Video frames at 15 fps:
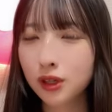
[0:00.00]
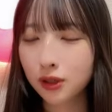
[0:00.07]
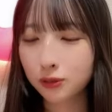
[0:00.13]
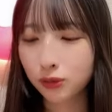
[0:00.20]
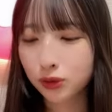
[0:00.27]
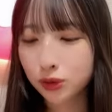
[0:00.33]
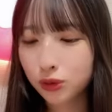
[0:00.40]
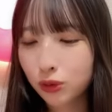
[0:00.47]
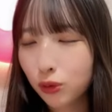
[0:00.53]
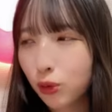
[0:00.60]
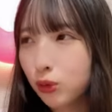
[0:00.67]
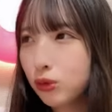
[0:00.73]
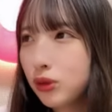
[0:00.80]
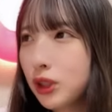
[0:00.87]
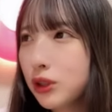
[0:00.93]
もうそ
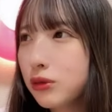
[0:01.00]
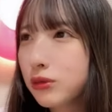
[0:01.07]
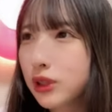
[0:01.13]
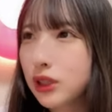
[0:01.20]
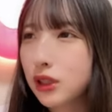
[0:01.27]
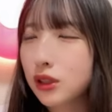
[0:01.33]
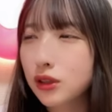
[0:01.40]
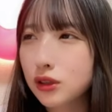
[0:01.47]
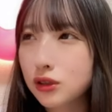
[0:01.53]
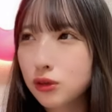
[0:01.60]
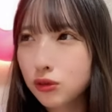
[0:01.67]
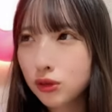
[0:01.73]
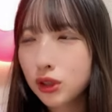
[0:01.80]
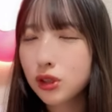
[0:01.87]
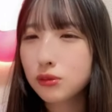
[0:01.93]
この日を、ま、そ
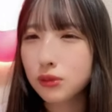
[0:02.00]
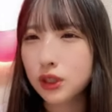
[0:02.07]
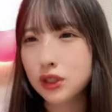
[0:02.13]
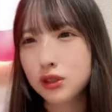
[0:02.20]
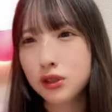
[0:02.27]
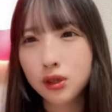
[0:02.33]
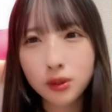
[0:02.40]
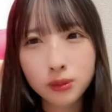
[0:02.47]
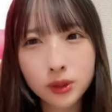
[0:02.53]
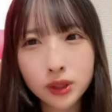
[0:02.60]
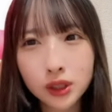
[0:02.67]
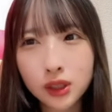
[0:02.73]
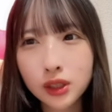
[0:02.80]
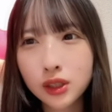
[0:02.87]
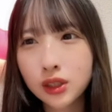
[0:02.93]
の日を待ちわび
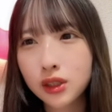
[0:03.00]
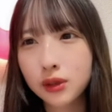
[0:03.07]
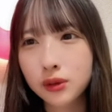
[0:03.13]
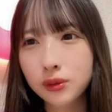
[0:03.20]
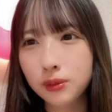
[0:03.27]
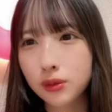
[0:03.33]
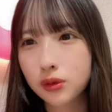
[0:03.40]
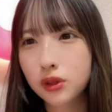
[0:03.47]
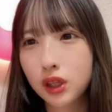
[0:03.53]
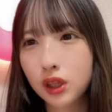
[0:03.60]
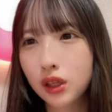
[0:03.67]
て生きてると思うね